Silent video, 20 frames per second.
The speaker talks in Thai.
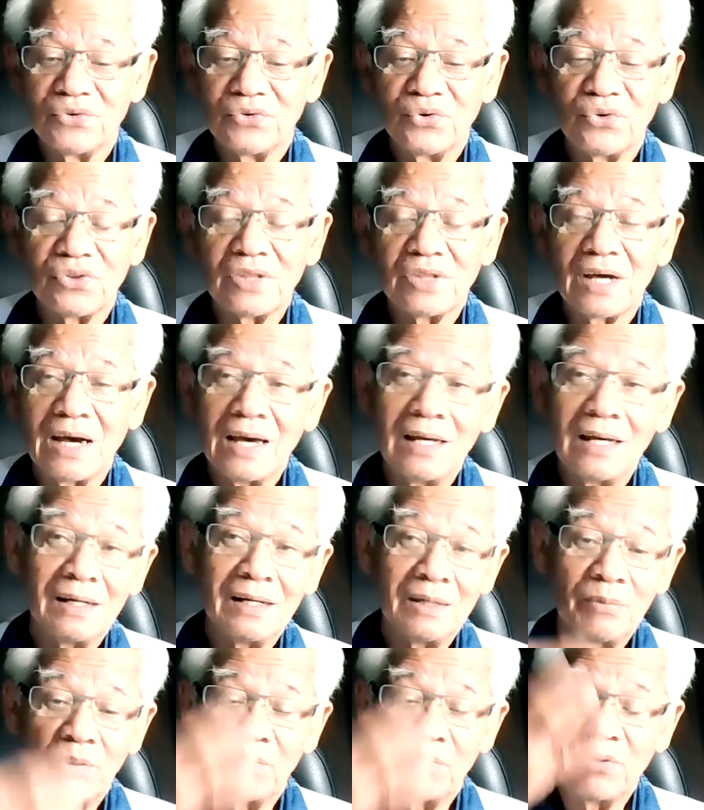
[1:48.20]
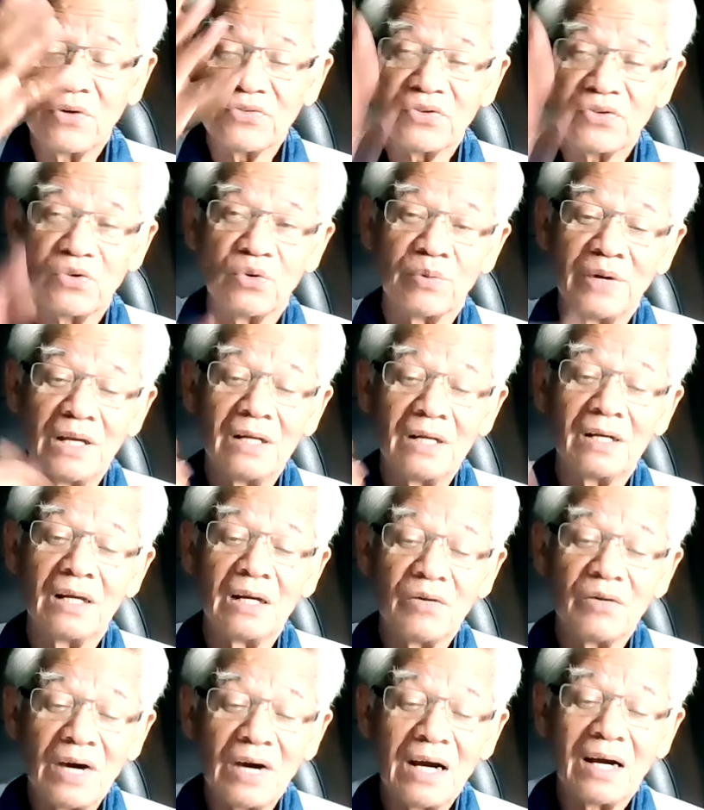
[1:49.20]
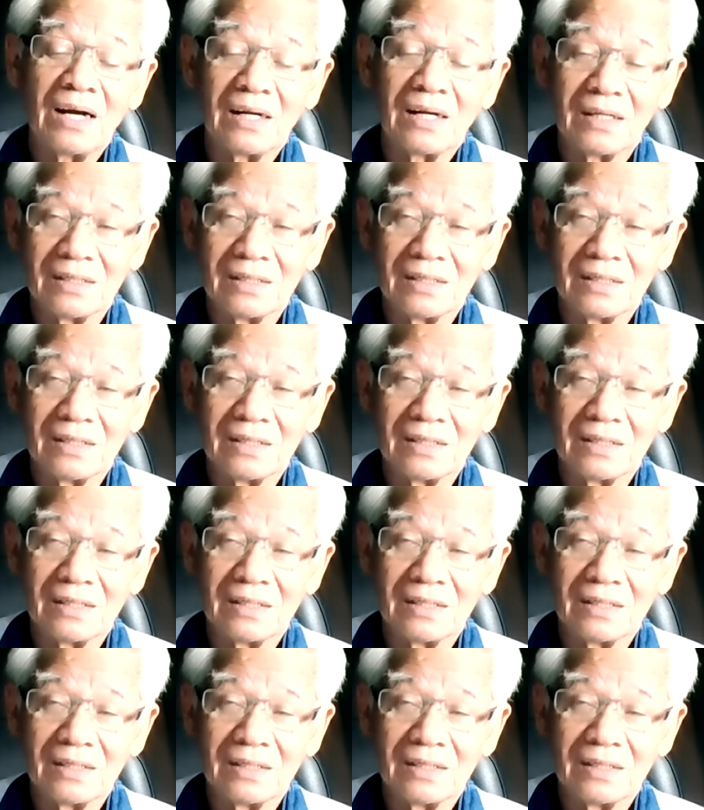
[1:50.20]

สุดท้ายเลย ผมก็สรุปให้เลยแล้วว่า